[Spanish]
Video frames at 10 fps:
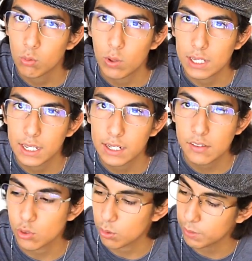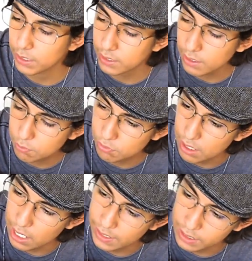con cualquier disolvente, pues
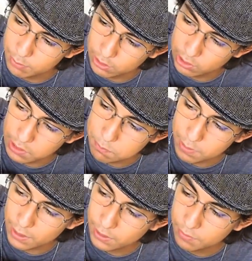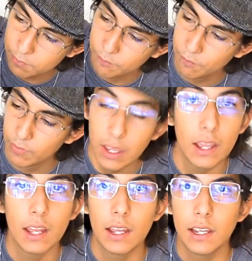ya nada más lo limpian
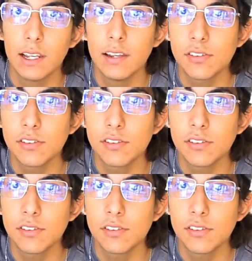y